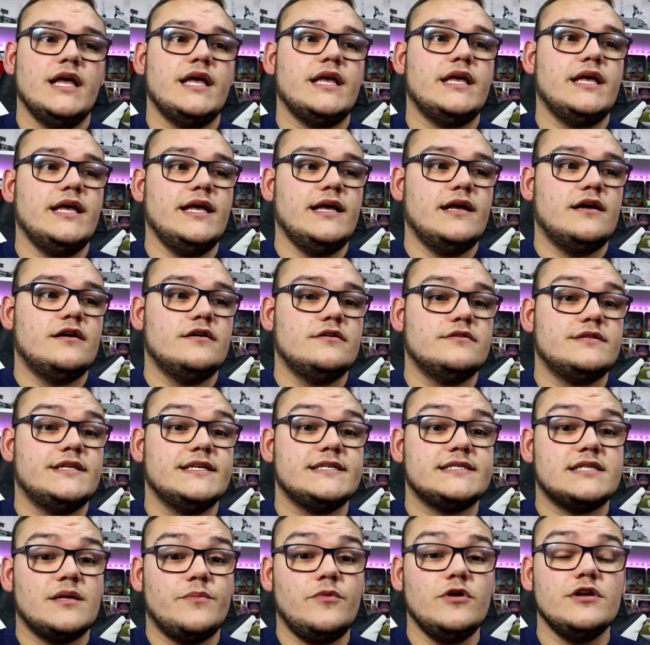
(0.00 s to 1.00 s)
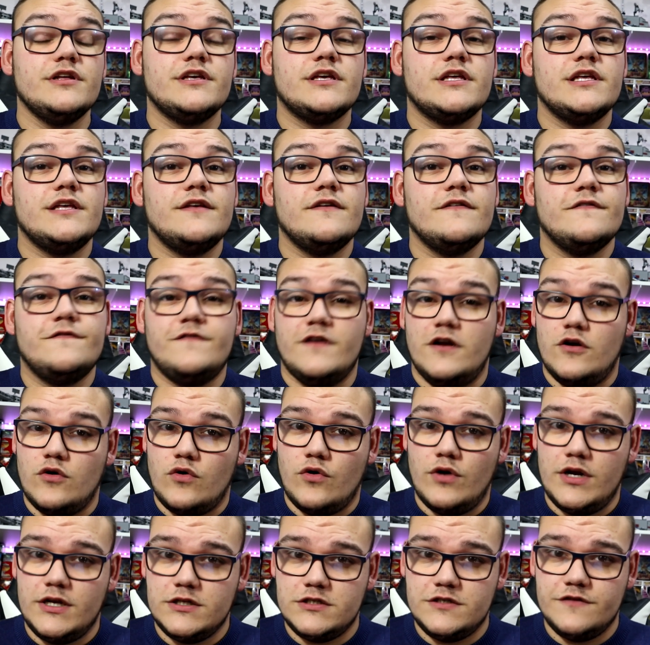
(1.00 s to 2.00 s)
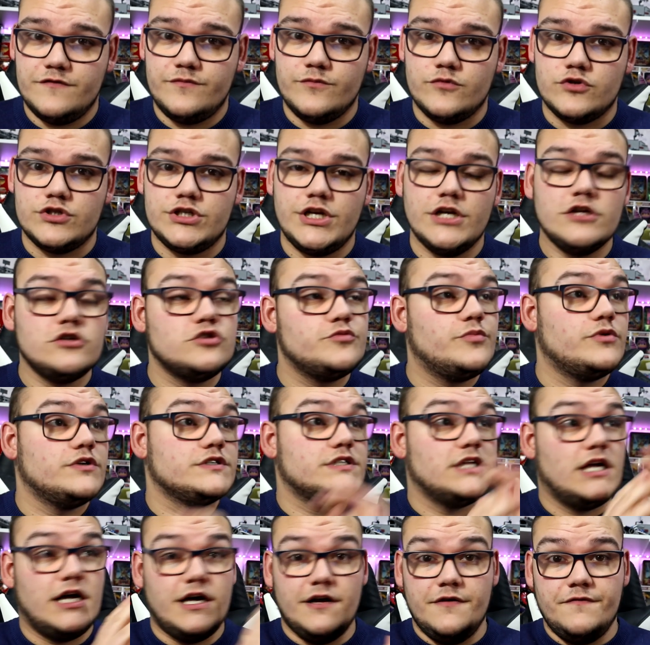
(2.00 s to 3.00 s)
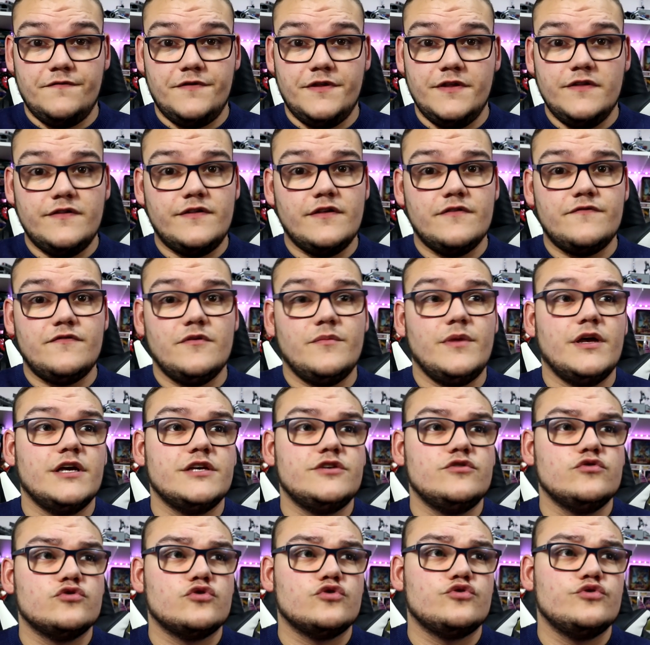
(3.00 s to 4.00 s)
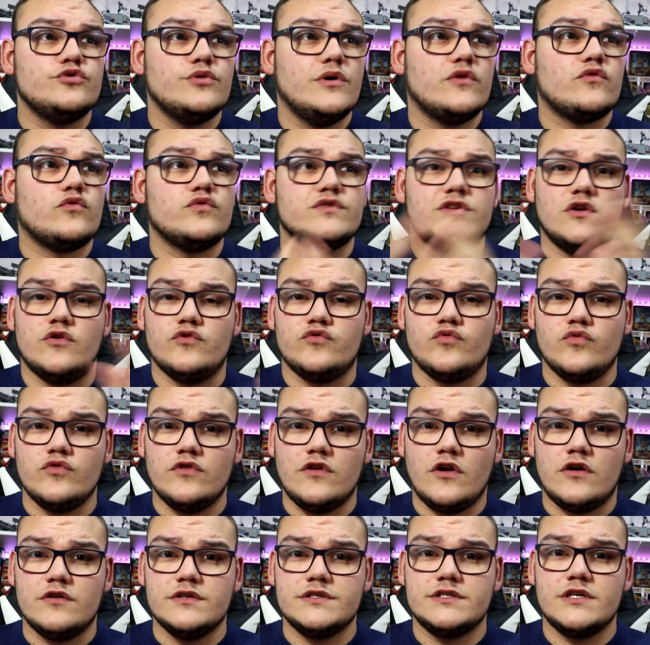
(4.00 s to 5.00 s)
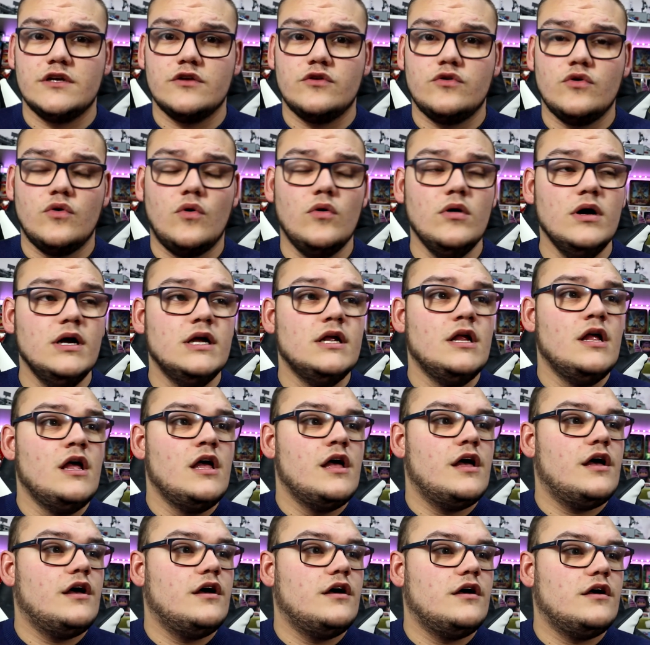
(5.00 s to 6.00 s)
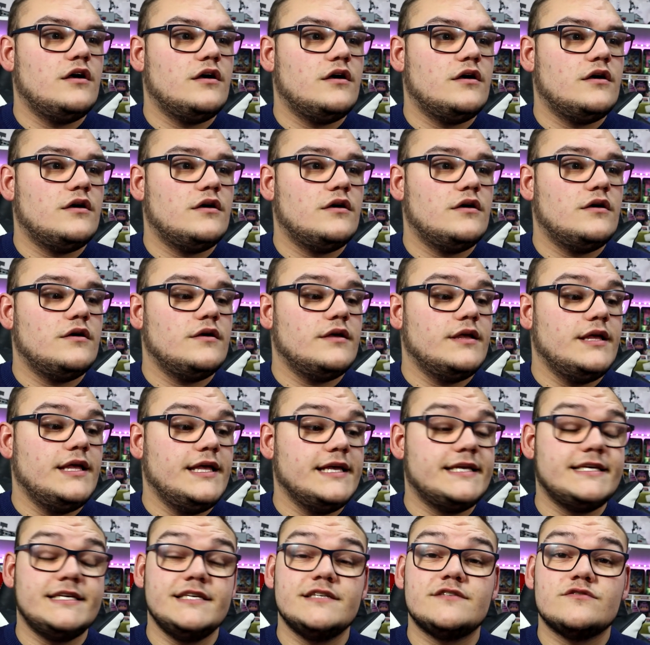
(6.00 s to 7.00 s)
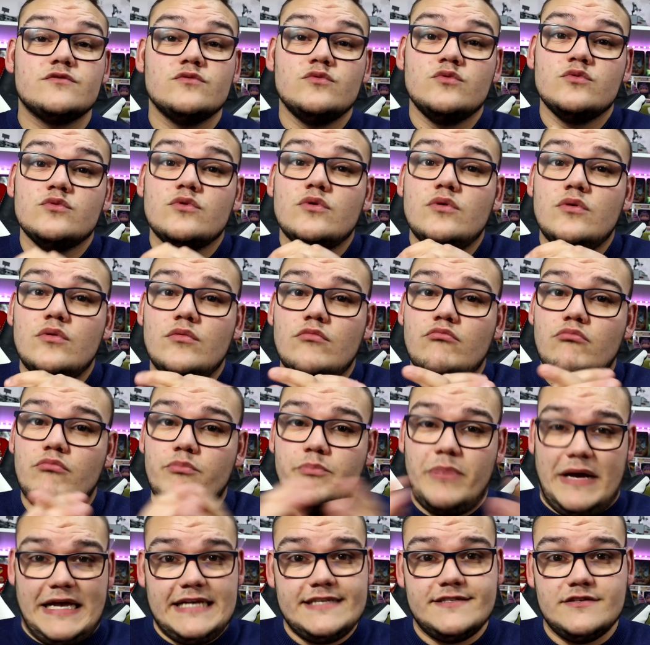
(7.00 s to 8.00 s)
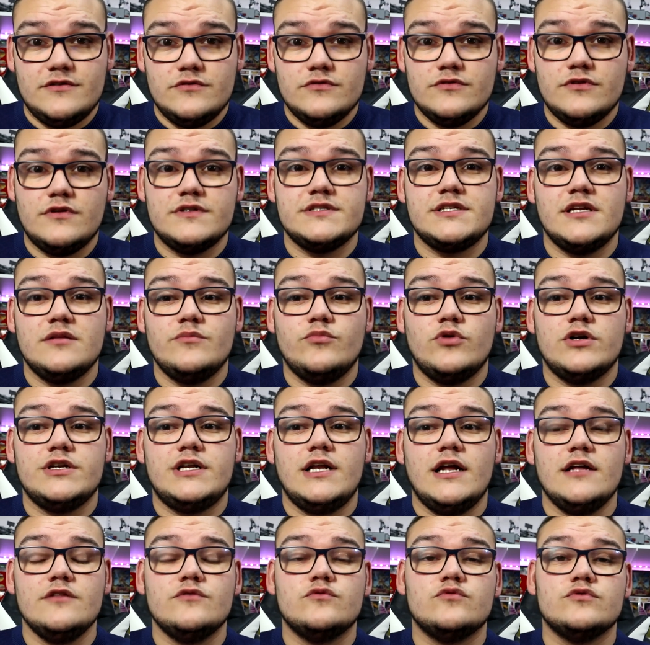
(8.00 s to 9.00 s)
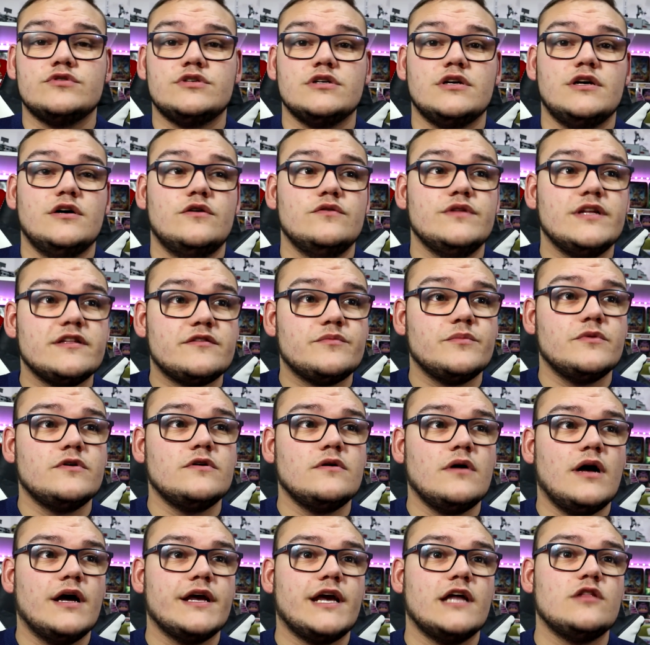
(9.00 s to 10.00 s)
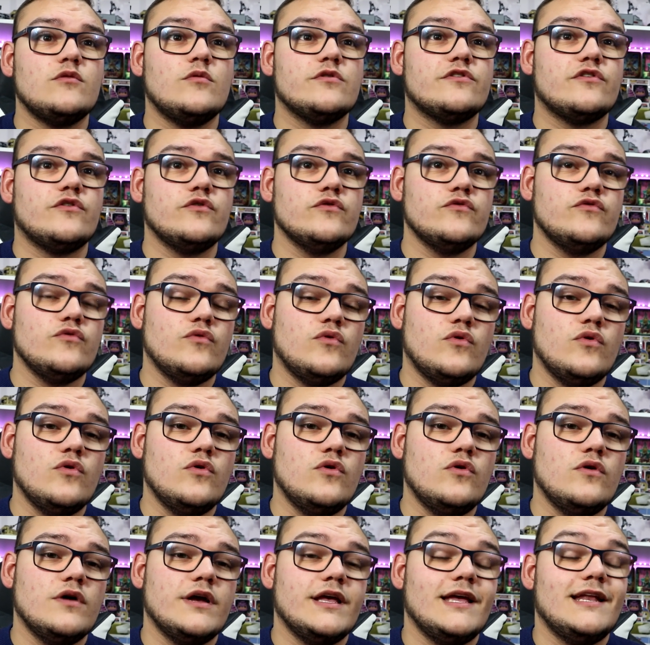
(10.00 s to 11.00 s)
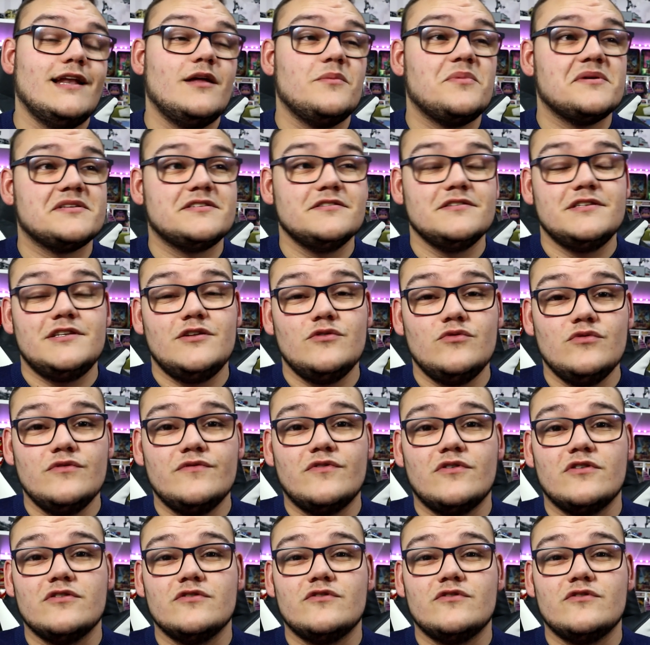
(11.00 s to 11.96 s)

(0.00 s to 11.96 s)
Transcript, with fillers: et euh, des staples qui valent relativement cher, je pense à Infinite Éphémère qui aujourd'hui doit être aux alentours de 35 euros, euh, et qui sont présents dans cette boîte là, donc honnêtement un cadeau à 30 euros et la personne qui l'ouvre